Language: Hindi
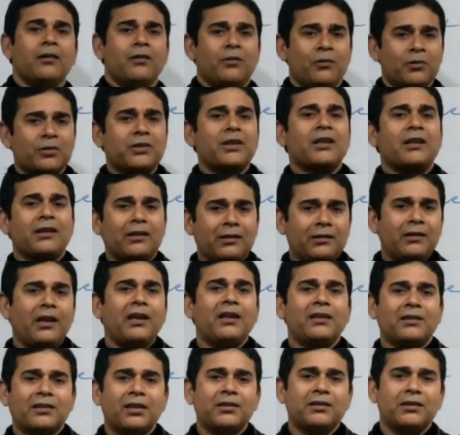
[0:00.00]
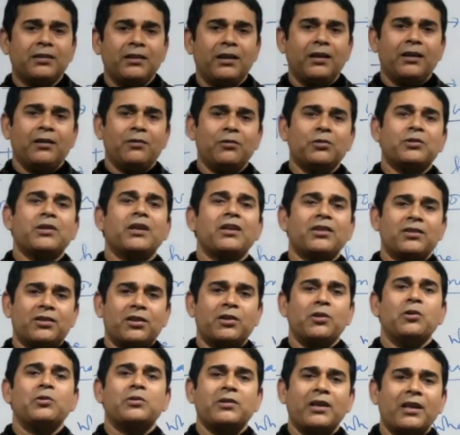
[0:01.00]
उसकी यही स्थिति है उसे
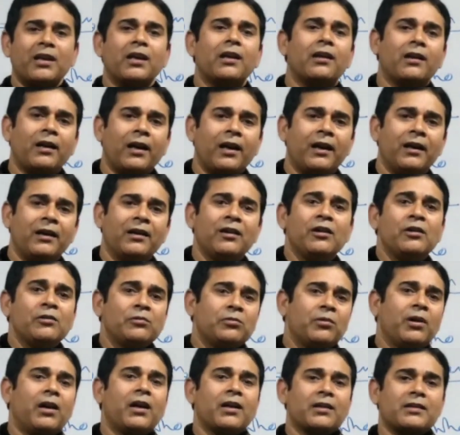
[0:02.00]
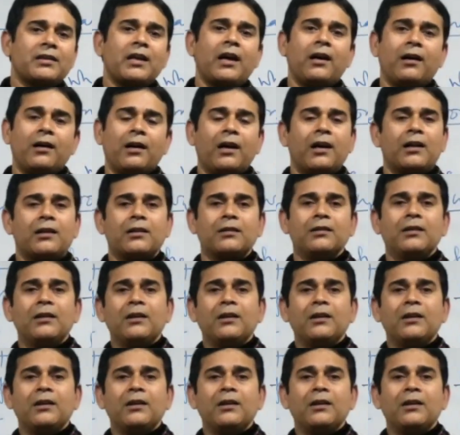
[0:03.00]
स्त्रियों से घिरा है वो हर सा हर